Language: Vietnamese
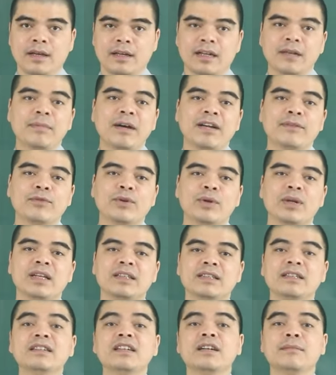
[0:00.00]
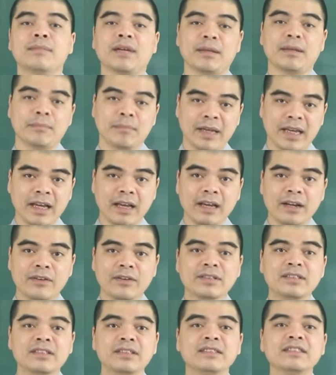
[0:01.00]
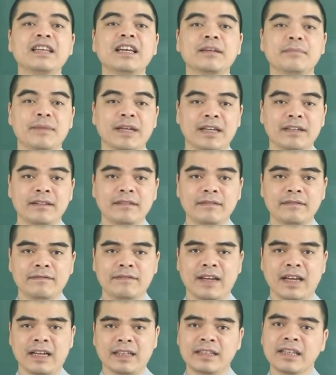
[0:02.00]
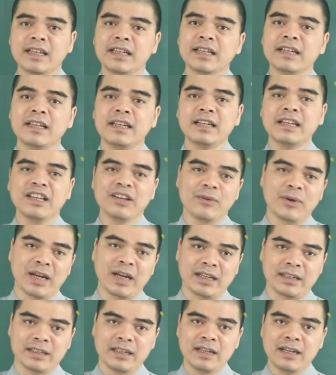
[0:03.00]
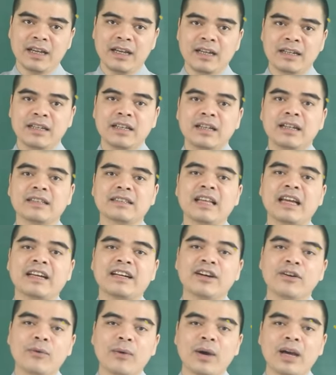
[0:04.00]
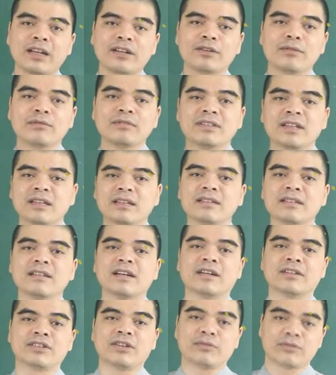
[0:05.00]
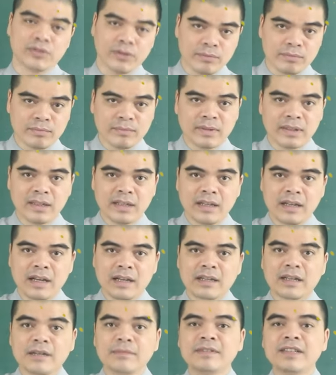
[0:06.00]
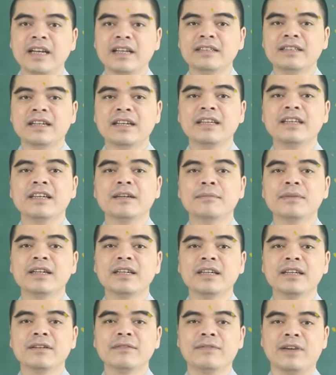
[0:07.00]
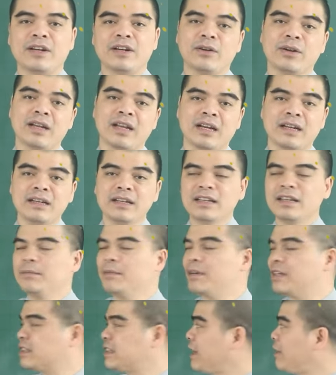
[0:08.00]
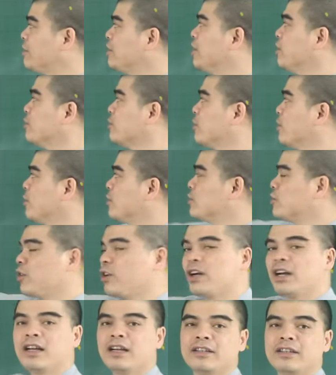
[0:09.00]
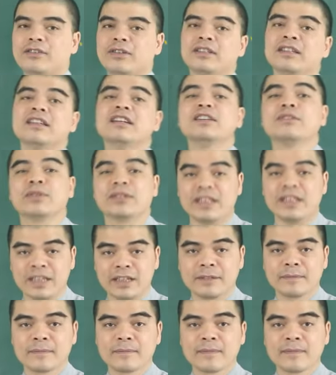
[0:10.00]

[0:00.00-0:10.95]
các bạn vốn là những người mạnh mẽ có sự nhạy bén và thích nghi linh hoạt nên là tại cơ quan cũng rất được trọng dụng cấp trên sẽ hiếm khi phải lo lắng khi mà giao nhiệm vụ cho cho những người tuổi tỵ